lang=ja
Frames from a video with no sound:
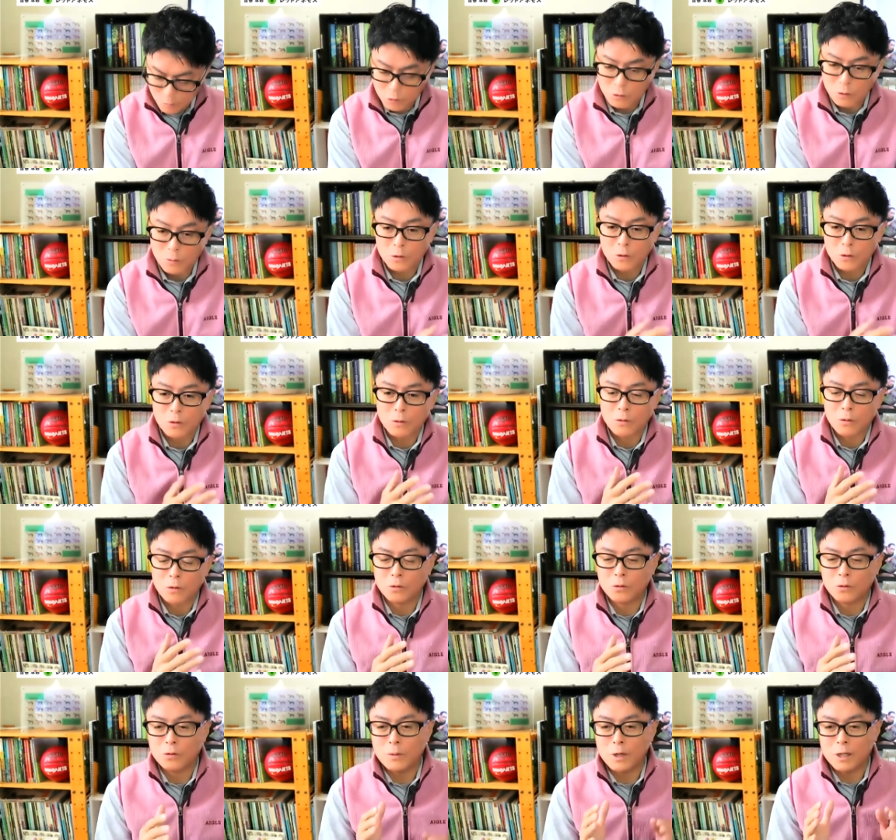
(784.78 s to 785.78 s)
らもともと
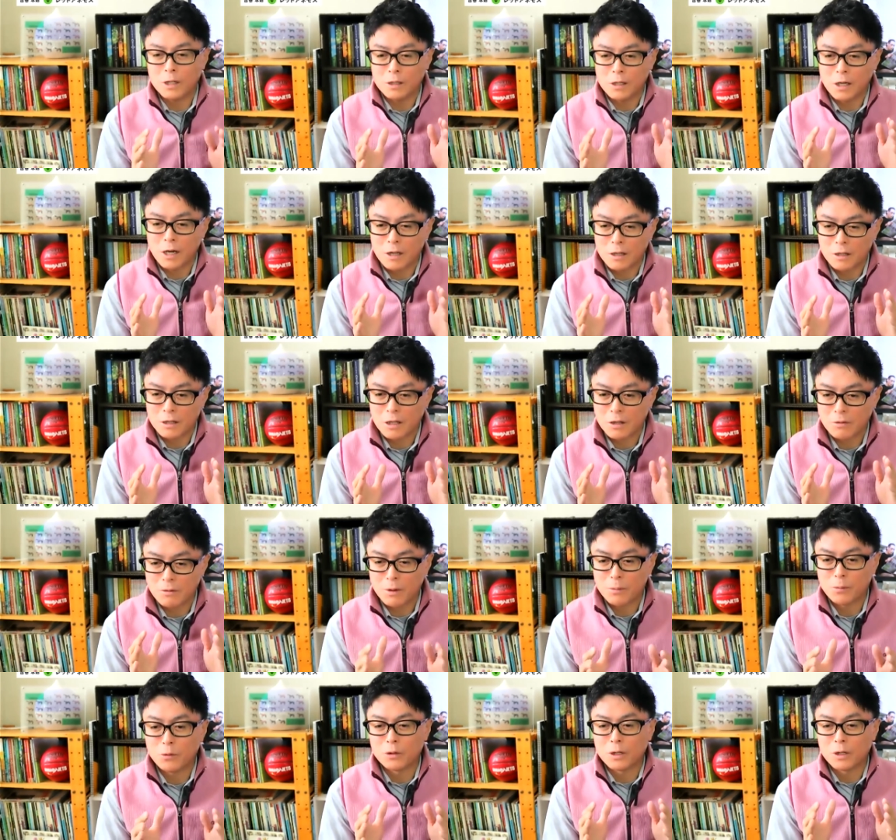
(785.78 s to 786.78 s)
この馬に関して
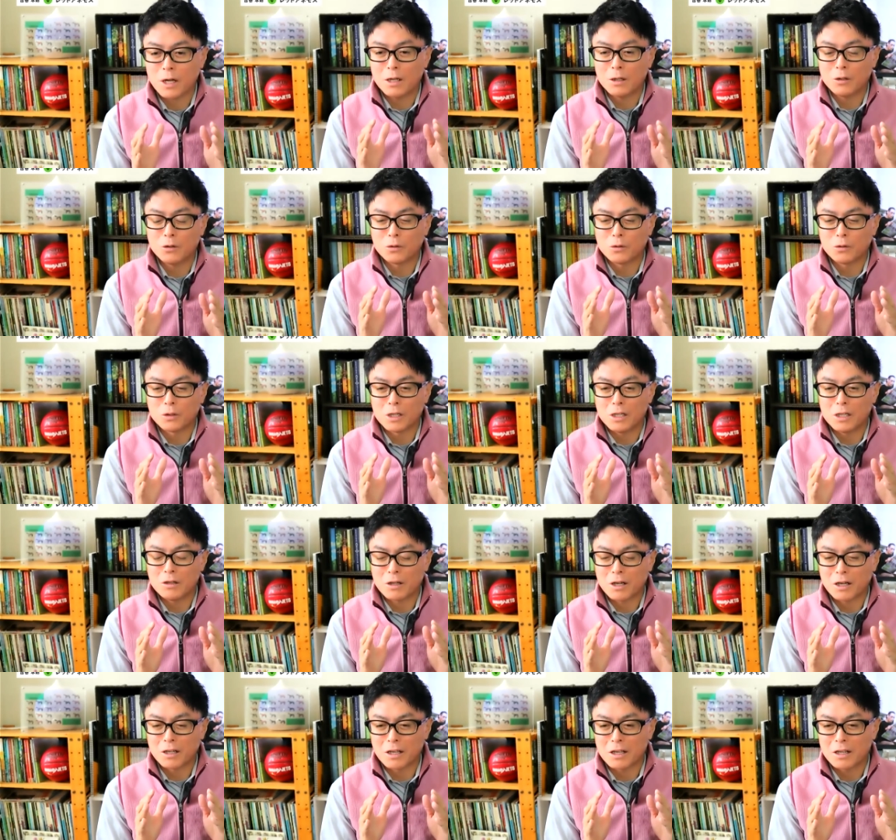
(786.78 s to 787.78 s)
はもうダートにい
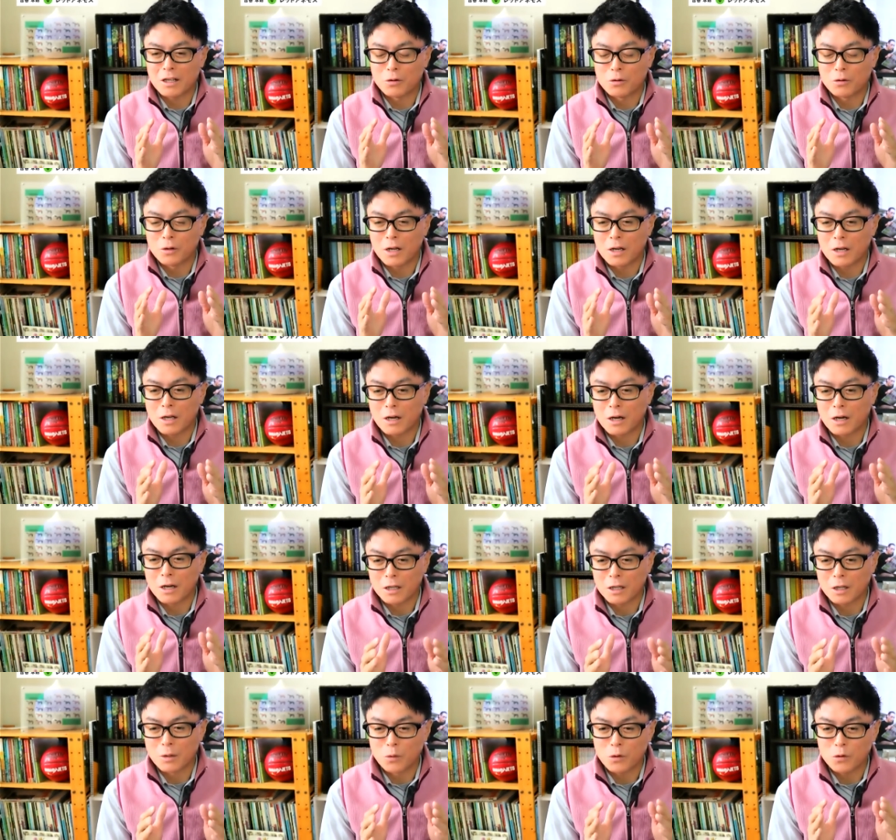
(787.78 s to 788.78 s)
つか出てくれないか
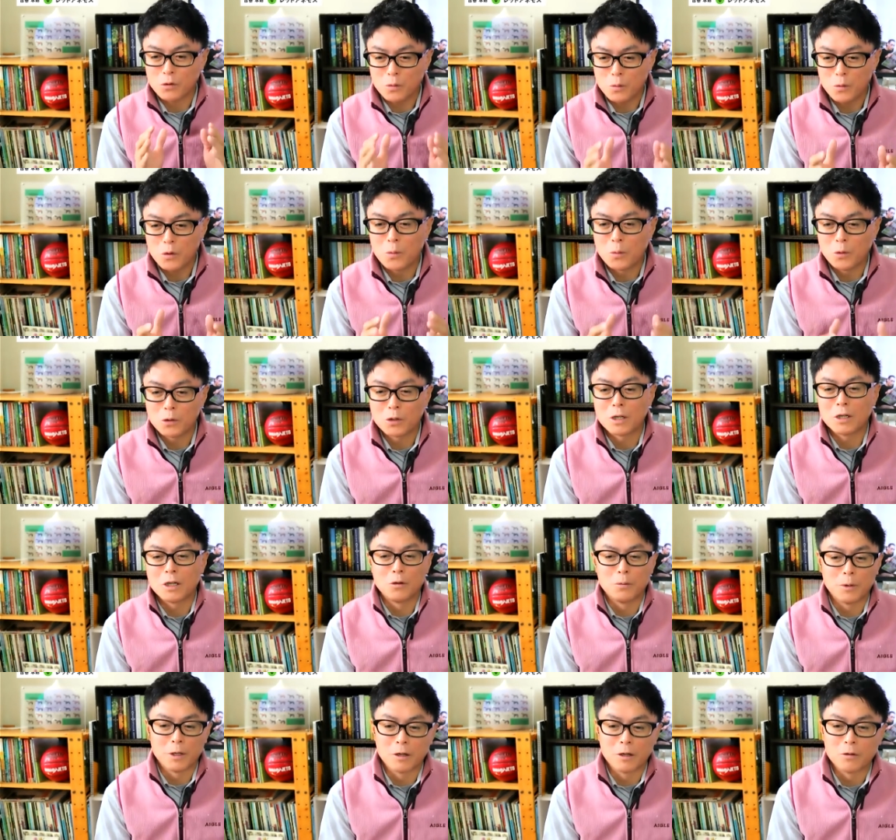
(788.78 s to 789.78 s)
なって僕も思って
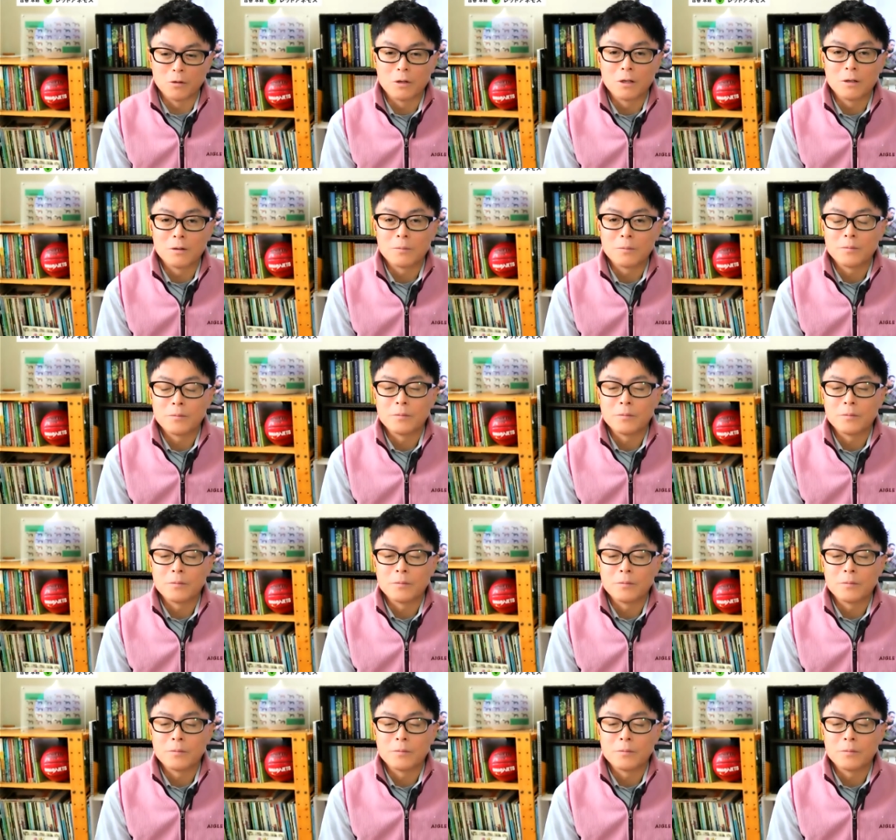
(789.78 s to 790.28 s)
た馬なので。